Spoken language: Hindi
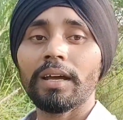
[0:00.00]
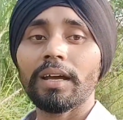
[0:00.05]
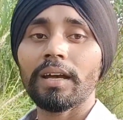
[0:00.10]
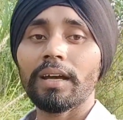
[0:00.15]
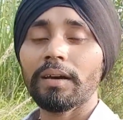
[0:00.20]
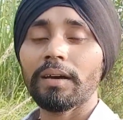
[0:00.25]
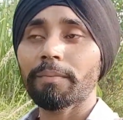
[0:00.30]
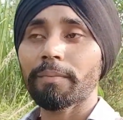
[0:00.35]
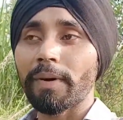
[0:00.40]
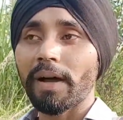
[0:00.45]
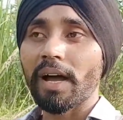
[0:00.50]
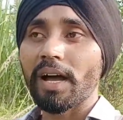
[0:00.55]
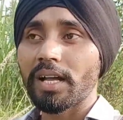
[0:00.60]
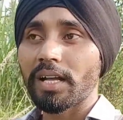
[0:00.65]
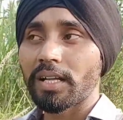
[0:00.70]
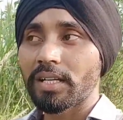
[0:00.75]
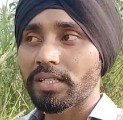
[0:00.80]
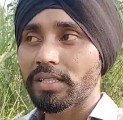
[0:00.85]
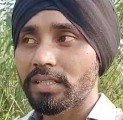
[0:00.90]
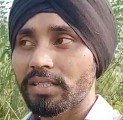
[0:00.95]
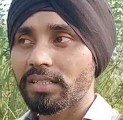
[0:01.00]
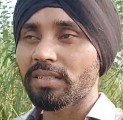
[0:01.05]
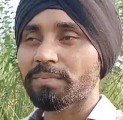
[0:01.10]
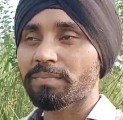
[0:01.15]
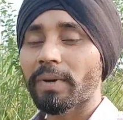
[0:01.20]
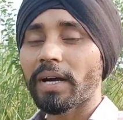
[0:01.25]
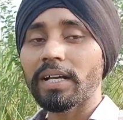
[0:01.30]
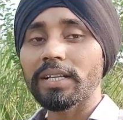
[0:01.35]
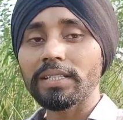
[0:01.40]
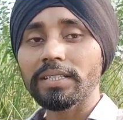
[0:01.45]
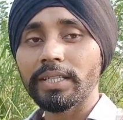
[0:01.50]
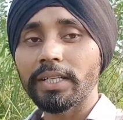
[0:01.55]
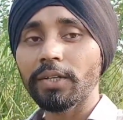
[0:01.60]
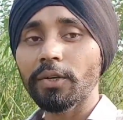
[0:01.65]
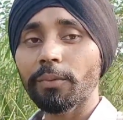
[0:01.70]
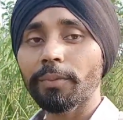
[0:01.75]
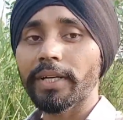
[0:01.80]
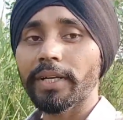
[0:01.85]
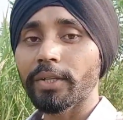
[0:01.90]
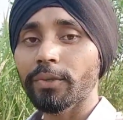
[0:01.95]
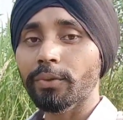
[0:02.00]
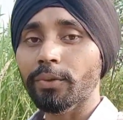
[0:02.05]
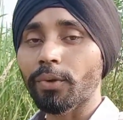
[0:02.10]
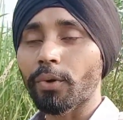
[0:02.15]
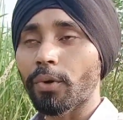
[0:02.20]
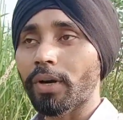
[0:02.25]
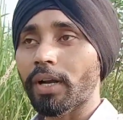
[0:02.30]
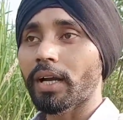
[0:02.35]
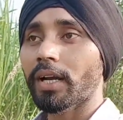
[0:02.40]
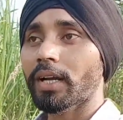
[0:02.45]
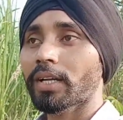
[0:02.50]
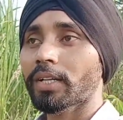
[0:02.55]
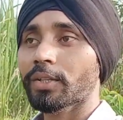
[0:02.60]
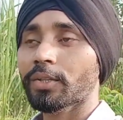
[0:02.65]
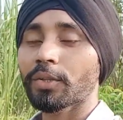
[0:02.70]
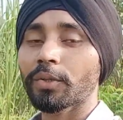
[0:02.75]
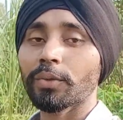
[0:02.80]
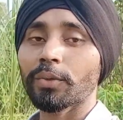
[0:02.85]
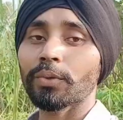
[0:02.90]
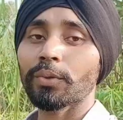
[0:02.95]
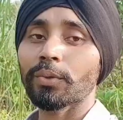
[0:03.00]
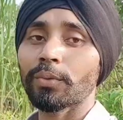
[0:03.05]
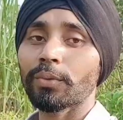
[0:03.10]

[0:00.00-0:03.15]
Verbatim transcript: पाँच पाँच किलोमीटर दूर होगा तो